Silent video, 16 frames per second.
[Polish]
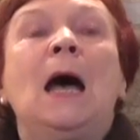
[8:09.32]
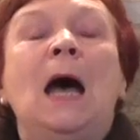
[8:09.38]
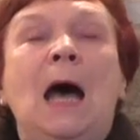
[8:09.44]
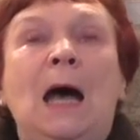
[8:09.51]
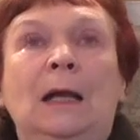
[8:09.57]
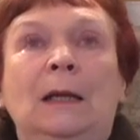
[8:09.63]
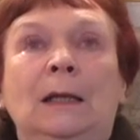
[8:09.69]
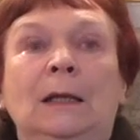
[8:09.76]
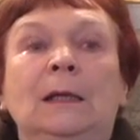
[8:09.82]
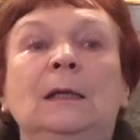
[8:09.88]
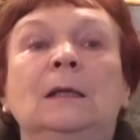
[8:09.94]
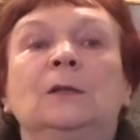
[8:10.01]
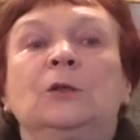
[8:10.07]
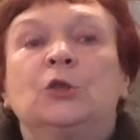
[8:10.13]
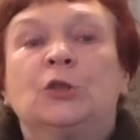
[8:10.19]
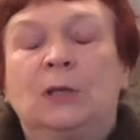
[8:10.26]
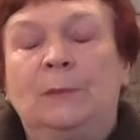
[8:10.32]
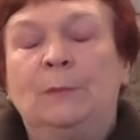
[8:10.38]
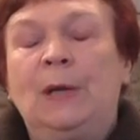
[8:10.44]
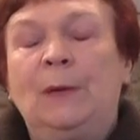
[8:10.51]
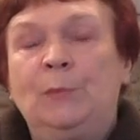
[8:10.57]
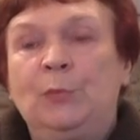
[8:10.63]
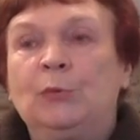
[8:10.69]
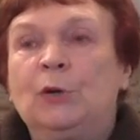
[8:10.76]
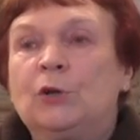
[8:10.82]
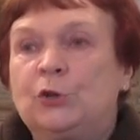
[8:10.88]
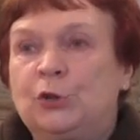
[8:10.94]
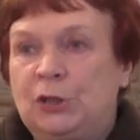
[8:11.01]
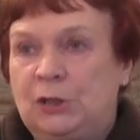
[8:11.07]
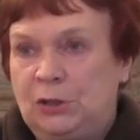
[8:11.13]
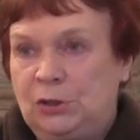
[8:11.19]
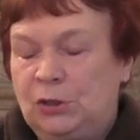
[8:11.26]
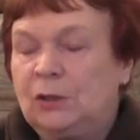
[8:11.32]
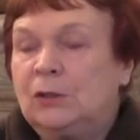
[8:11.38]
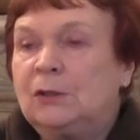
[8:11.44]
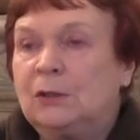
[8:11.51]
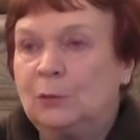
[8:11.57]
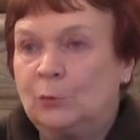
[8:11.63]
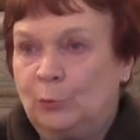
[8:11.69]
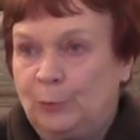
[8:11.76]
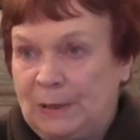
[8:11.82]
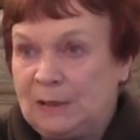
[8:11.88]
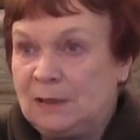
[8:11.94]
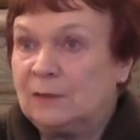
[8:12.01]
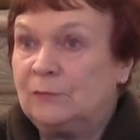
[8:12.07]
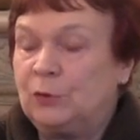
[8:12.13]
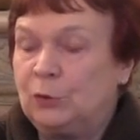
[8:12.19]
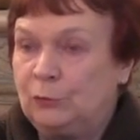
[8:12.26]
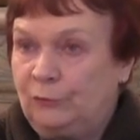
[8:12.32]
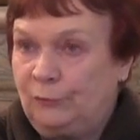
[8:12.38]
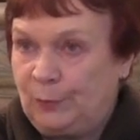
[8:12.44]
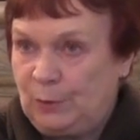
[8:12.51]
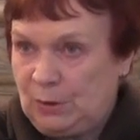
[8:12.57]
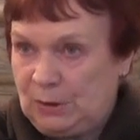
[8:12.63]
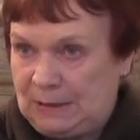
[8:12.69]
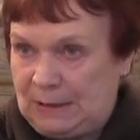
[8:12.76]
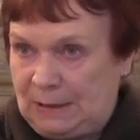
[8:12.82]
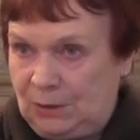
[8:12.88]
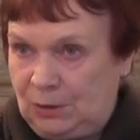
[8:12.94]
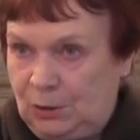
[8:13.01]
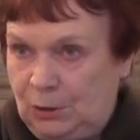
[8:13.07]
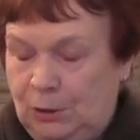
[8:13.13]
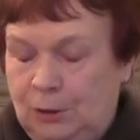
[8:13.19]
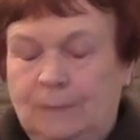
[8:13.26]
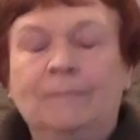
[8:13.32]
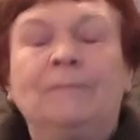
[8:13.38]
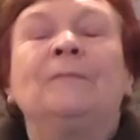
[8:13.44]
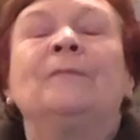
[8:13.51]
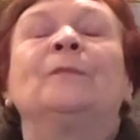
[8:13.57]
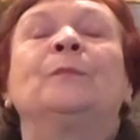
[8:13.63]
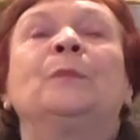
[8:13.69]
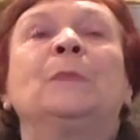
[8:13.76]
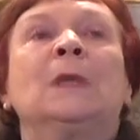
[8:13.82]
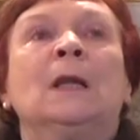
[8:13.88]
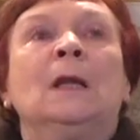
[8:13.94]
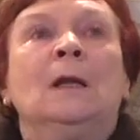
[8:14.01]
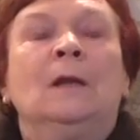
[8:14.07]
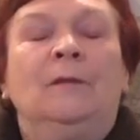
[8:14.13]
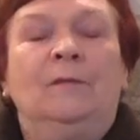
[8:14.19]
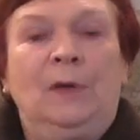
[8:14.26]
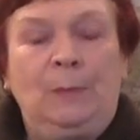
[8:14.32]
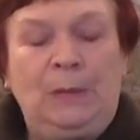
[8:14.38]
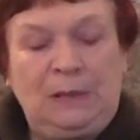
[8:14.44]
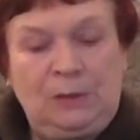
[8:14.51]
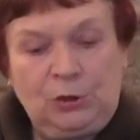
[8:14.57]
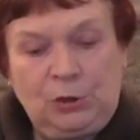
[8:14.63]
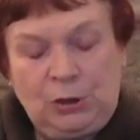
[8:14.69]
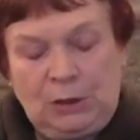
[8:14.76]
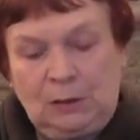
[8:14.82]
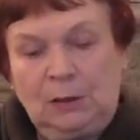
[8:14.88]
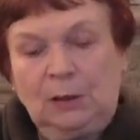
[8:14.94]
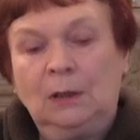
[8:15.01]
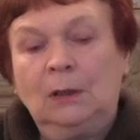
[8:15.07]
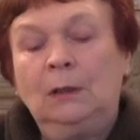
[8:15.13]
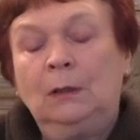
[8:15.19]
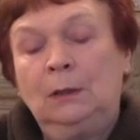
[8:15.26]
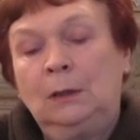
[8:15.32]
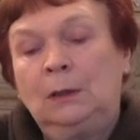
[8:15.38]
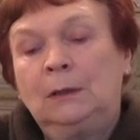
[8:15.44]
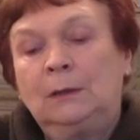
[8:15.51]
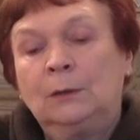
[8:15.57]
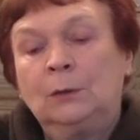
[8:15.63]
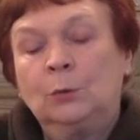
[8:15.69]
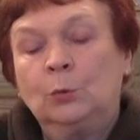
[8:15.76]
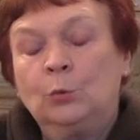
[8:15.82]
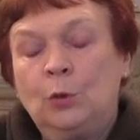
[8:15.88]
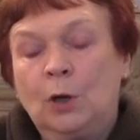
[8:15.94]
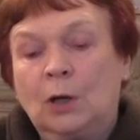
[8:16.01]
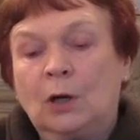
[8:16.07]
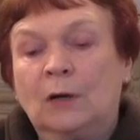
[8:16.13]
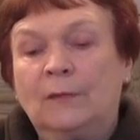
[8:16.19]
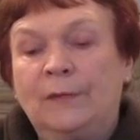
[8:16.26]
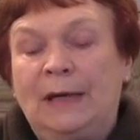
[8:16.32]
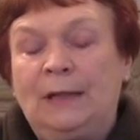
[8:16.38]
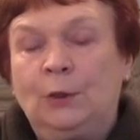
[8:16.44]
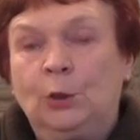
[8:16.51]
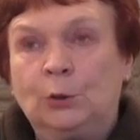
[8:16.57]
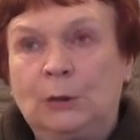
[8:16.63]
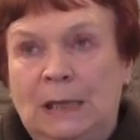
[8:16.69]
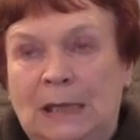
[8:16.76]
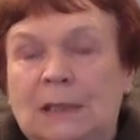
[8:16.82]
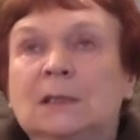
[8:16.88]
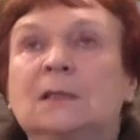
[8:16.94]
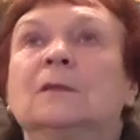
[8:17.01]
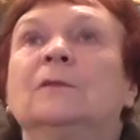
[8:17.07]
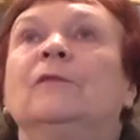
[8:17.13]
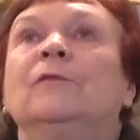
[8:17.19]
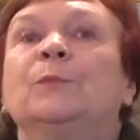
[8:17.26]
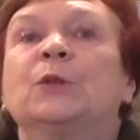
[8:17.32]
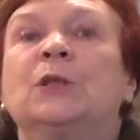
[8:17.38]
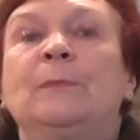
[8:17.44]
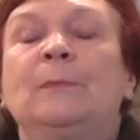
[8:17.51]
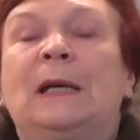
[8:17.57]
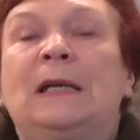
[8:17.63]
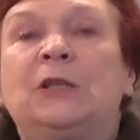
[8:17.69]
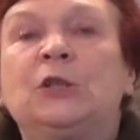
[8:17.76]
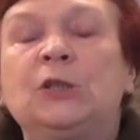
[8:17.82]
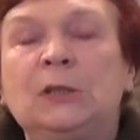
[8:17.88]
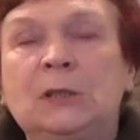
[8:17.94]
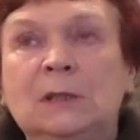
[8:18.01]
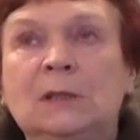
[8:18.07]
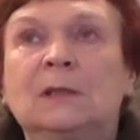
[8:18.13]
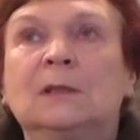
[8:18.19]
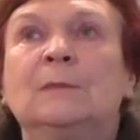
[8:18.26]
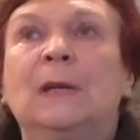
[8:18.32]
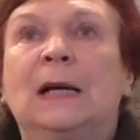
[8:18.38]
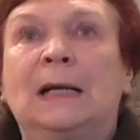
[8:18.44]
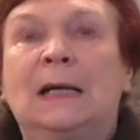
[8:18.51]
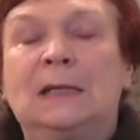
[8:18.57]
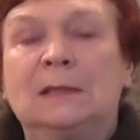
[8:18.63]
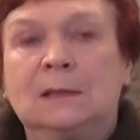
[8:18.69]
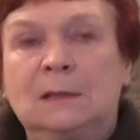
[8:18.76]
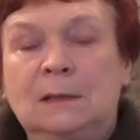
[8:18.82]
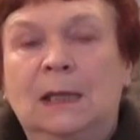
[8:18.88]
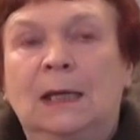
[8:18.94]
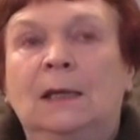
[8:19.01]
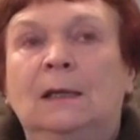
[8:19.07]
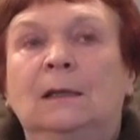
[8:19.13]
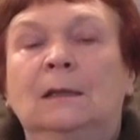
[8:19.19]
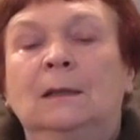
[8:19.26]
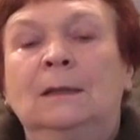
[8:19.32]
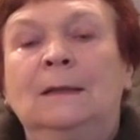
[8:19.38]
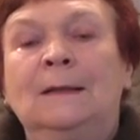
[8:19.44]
ale trzeba było gdzieś tych kilku pracowników posadzić. Wobec czego ulokowano nas w przepaścistych magazynach